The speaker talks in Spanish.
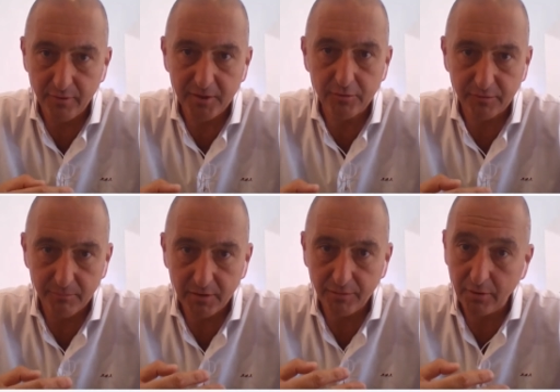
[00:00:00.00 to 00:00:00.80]
de
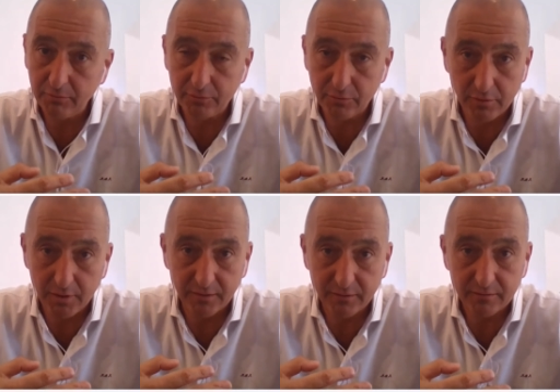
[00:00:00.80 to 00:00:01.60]
microsegmentación a nuestros
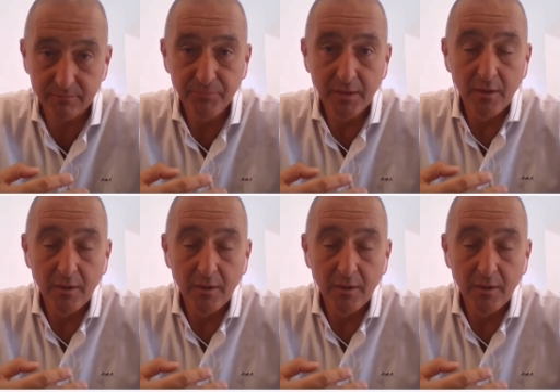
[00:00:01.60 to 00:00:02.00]
clientes.